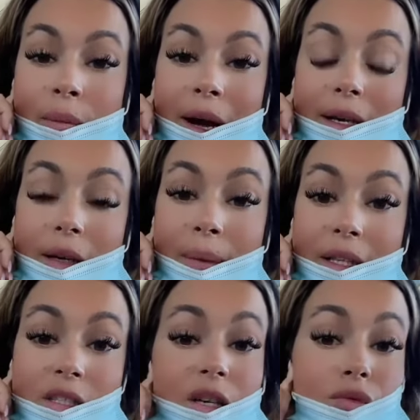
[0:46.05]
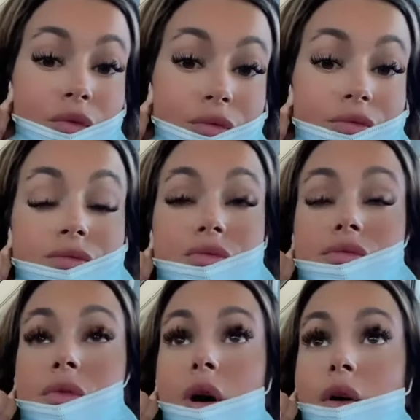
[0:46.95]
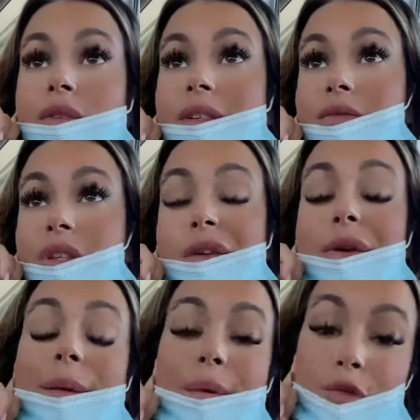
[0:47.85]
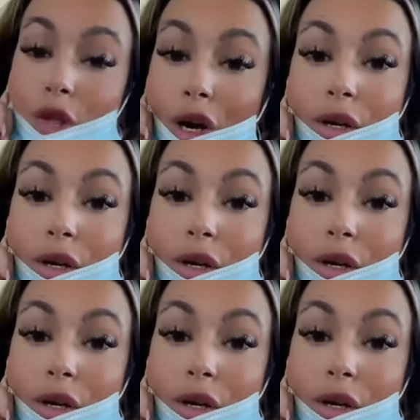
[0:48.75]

parlé bah, déjà de vous, si vous avez eu la même chose.